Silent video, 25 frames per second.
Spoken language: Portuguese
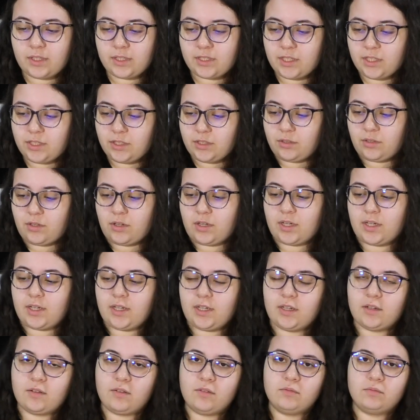a gente
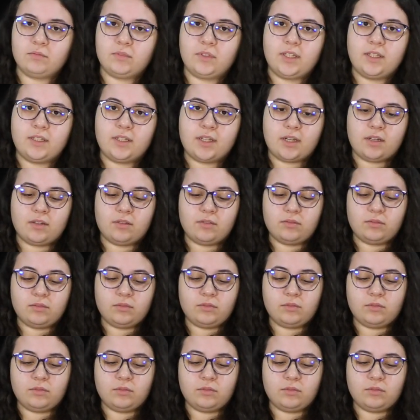toca com o dedal